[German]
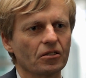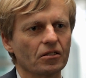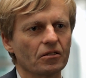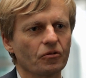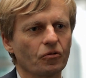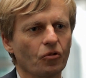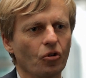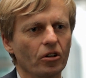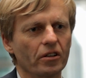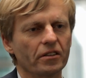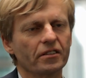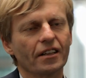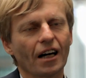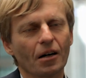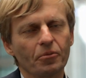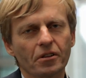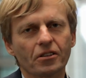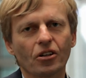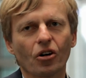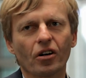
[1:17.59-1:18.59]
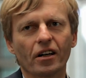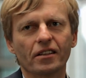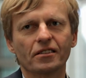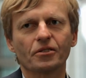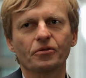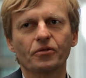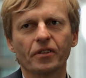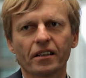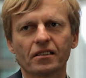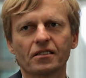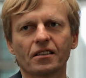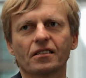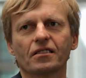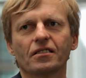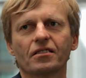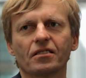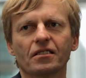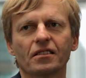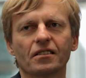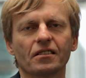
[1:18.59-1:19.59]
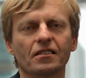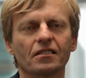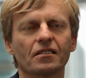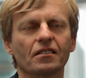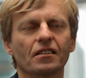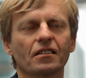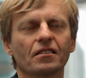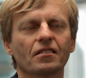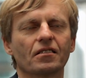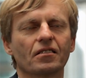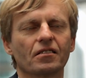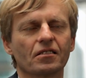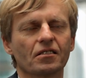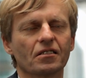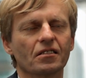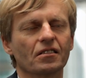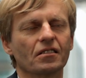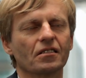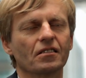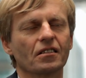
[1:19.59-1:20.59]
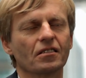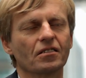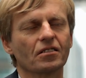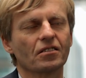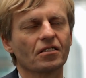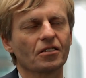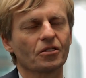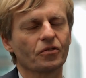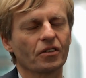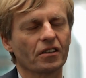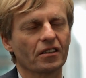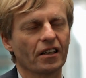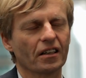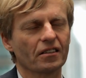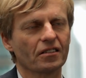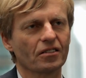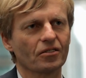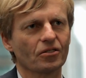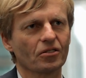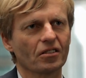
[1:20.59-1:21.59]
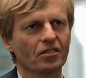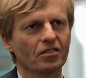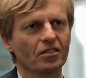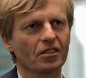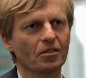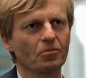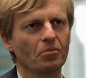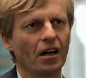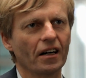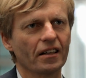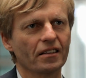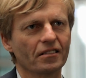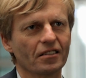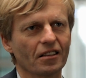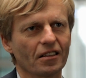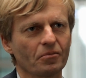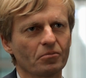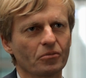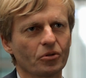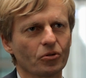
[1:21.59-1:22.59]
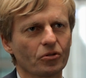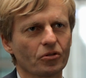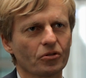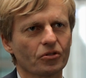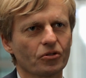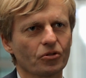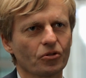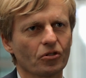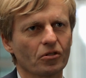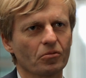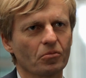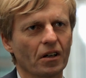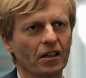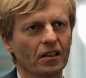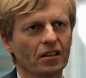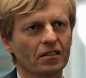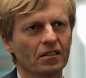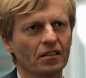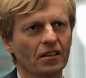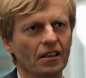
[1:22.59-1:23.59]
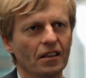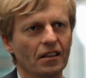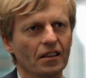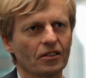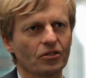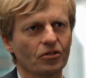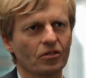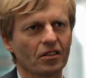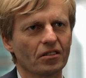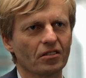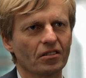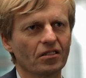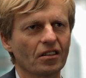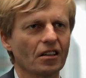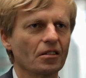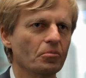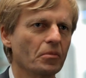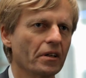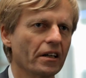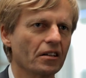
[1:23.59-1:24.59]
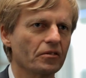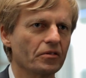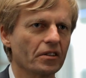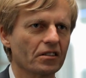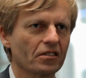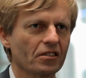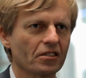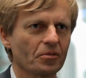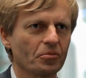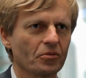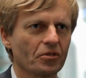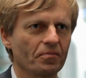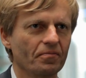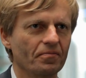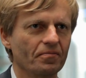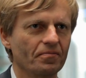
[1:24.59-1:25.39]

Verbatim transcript: und wollen damit auch einen Effekt erzielen, dass sie, dass sie sich vernetzen und dass sie gemeinsam Produktionen machen, sodass es einen Mehrwert gibt.